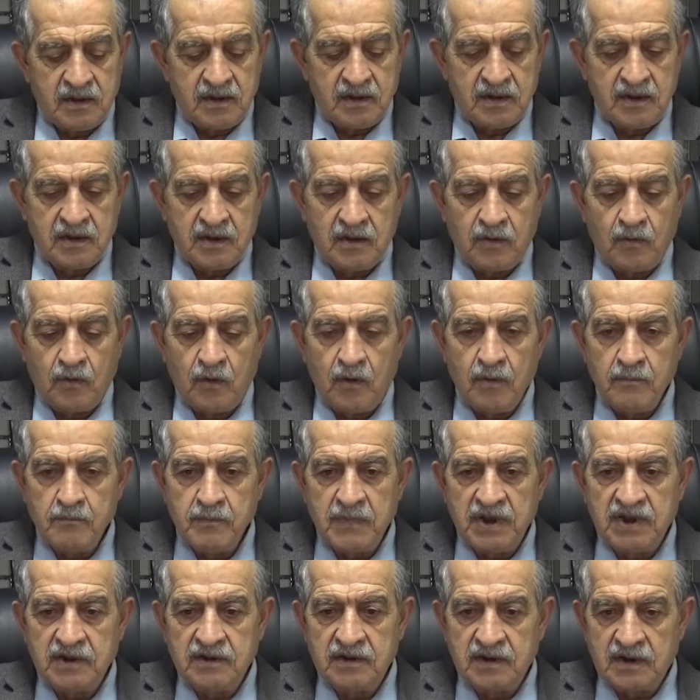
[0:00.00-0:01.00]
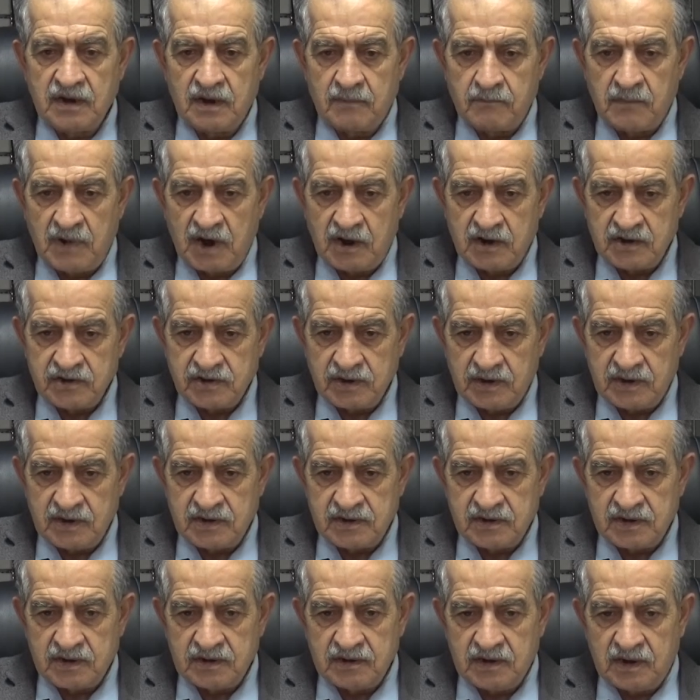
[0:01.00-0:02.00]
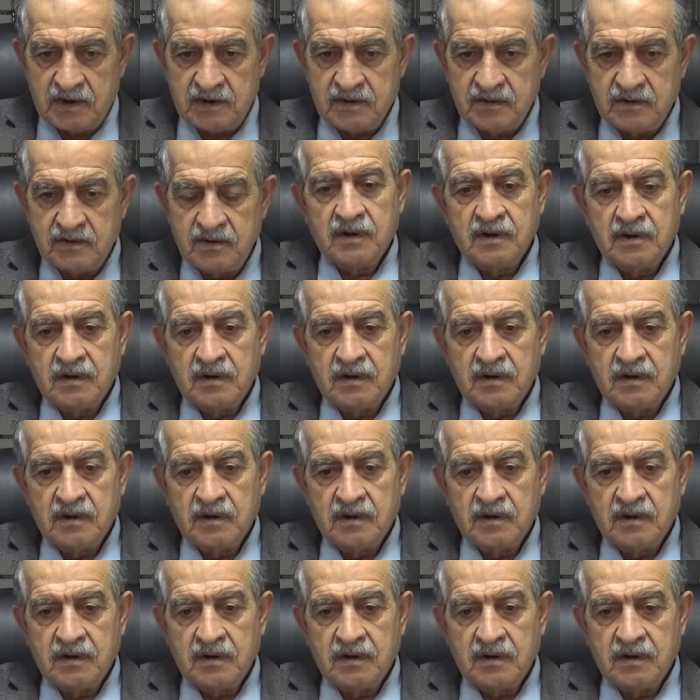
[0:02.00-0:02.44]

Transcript: 10 e, bin lira maaş alacaklar.